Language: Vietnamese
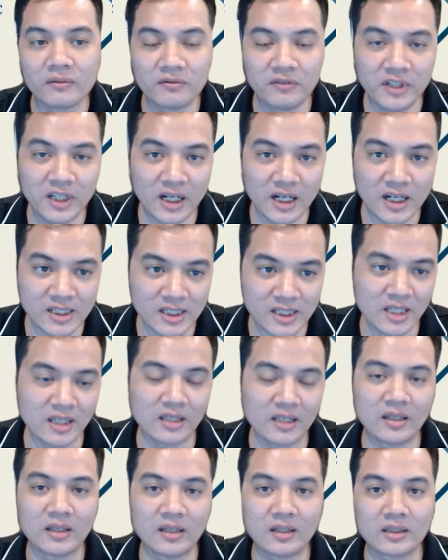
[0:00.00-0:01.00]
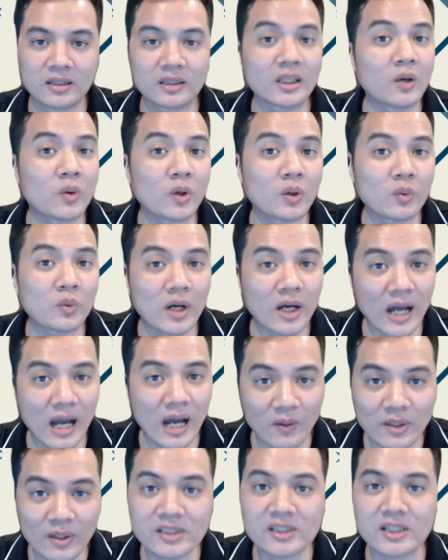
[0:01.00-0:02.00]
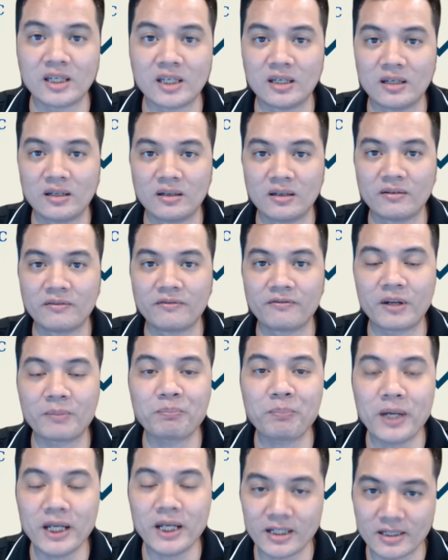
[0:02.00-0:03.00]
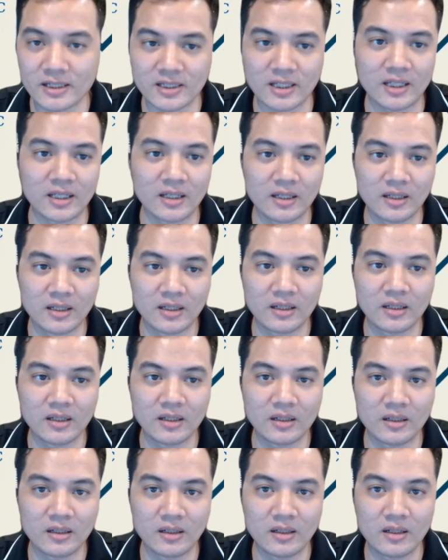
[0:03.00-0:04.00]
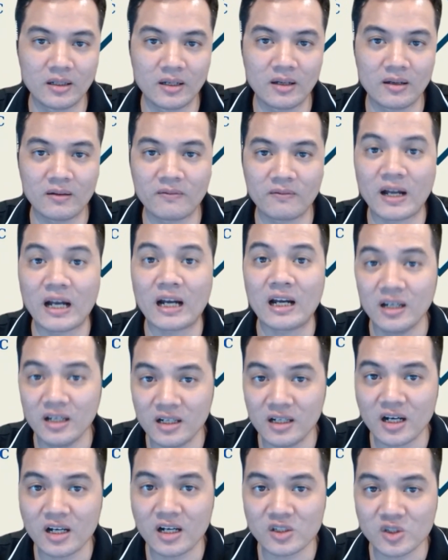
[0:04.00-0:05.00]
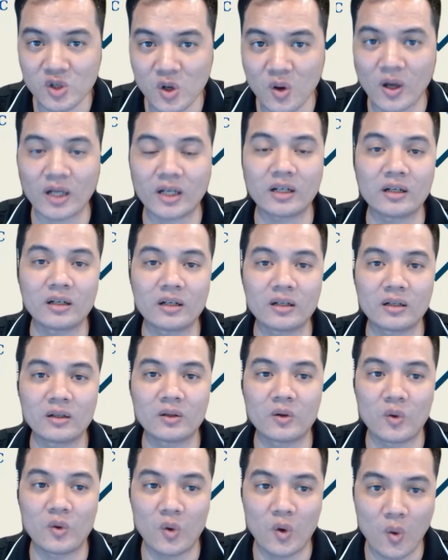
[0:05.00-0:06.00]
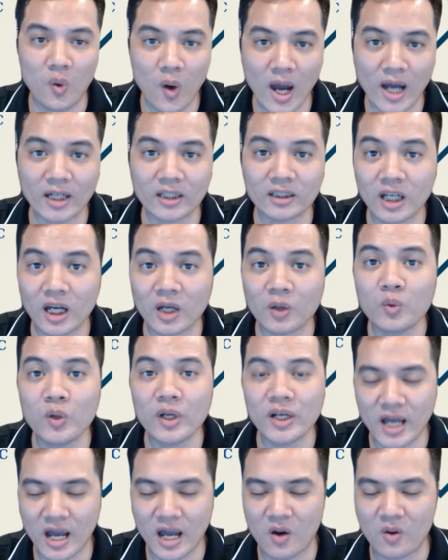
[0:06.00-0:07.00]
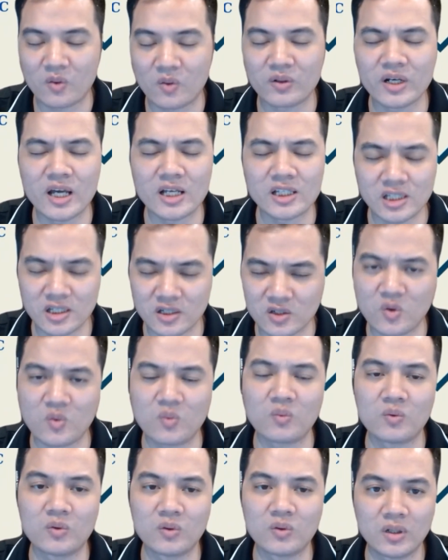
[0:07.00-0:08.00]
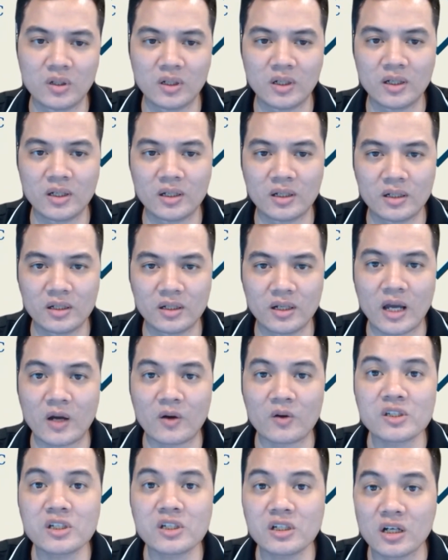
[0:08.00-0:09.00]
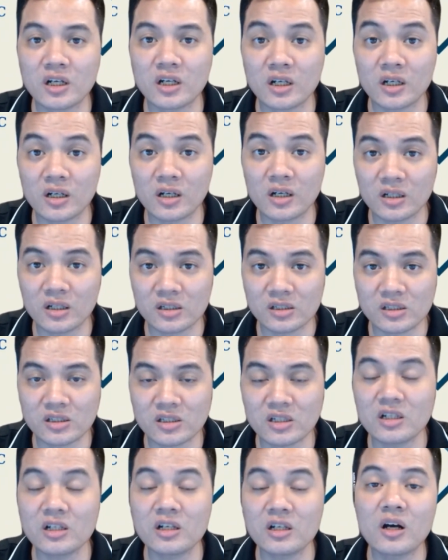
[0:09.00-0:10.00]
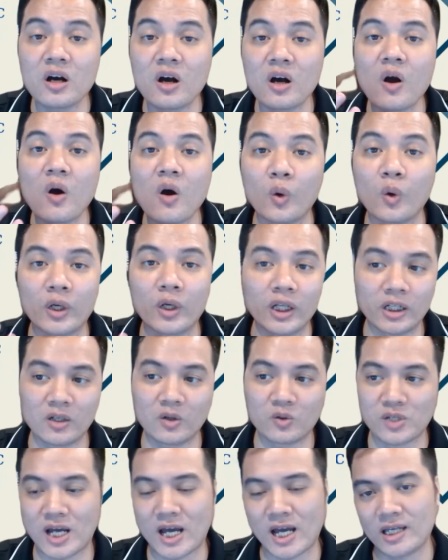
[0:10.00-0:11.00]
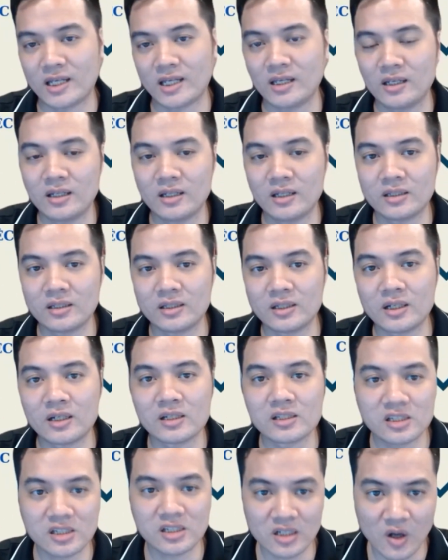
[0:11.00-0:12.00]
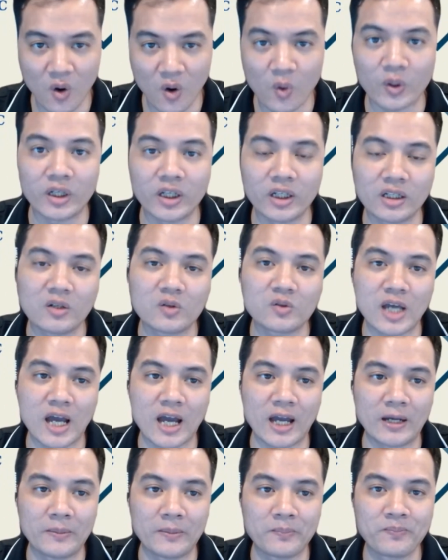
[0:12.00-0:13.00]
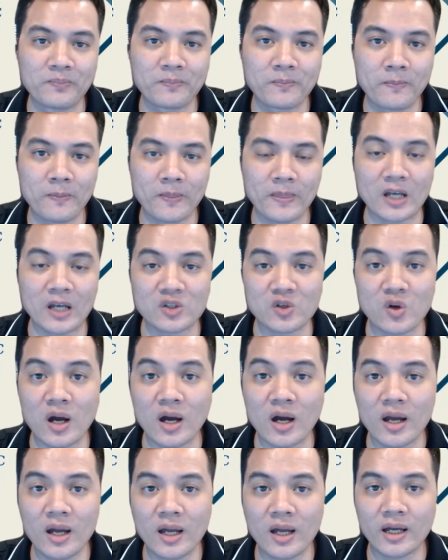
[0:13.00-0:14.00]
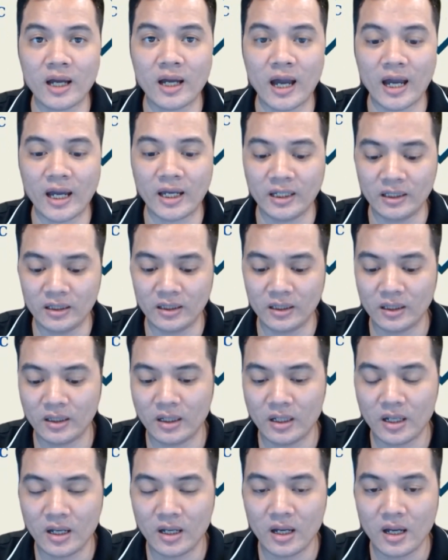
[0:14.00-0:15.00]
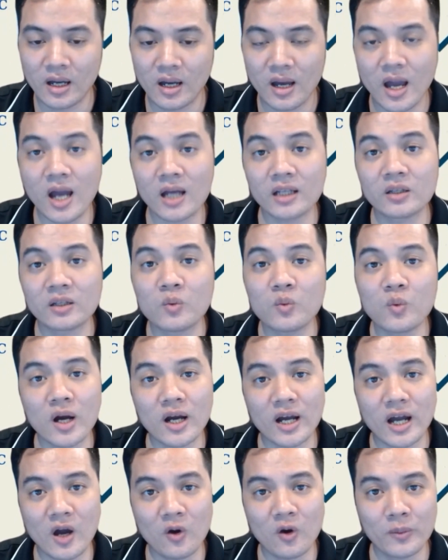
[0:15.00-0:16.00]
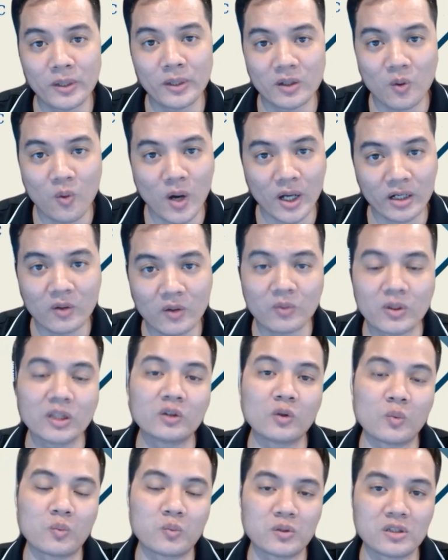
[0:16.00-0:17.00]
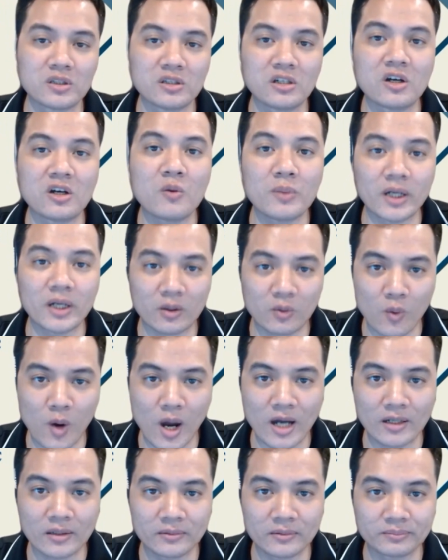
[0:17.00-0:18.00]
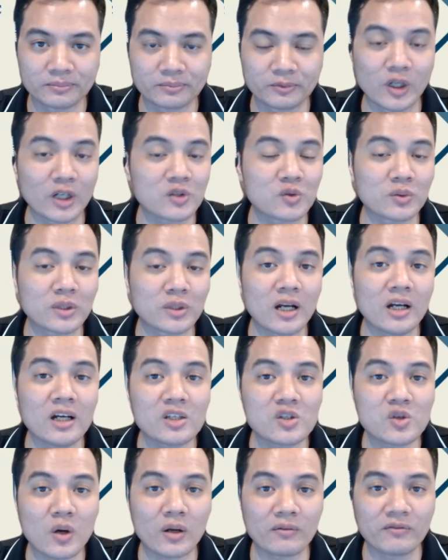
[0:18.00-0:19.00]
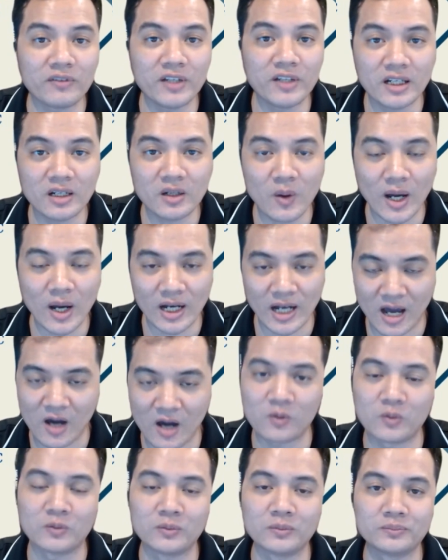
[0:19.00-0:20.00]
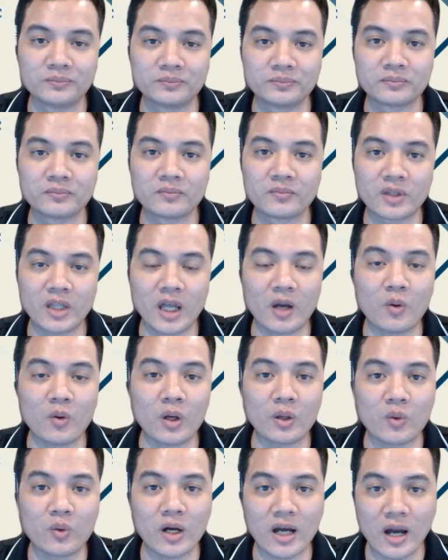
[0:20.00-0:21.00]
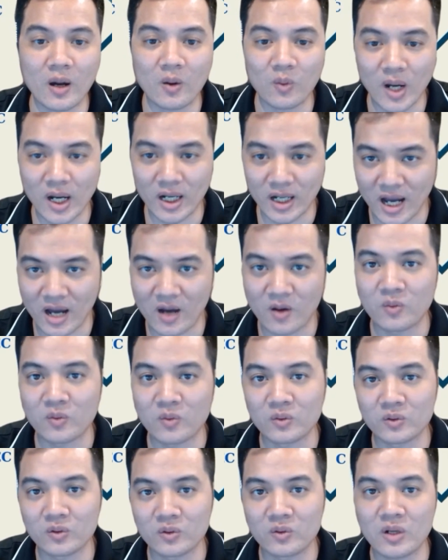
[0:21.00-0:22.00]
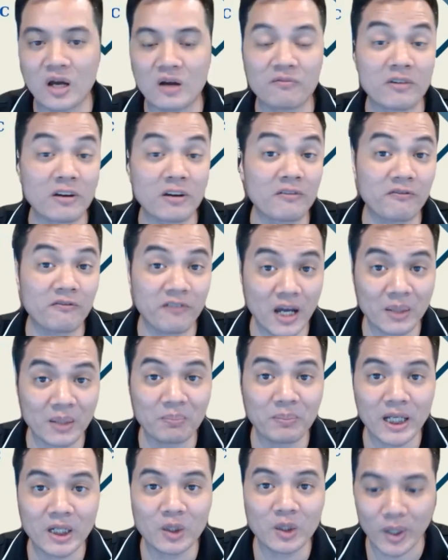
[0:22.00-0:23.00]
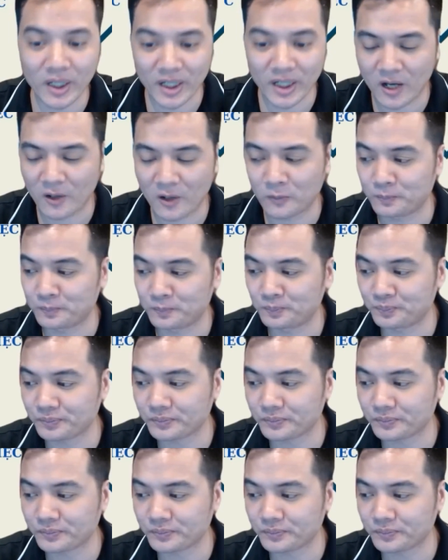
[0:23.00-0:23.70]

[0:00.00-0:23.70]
vê i a là gì? Tài khoản quảng cáo là gì? Fanpage là gì? Và lựa chọn loại tài nguyên nào để sử dụng để có sự được sự ổn định lâu dài nhé, sự ổn định lâu dài để cho cái hệ thống quảng cáo của mình được hoạt động liên tục chứ không bị ngắt quãng. Đó là chúng ta lựa chọn vê i a loại nào, tài khoản quảng cáo loại nào, đúng nào, và fanpage loại nào.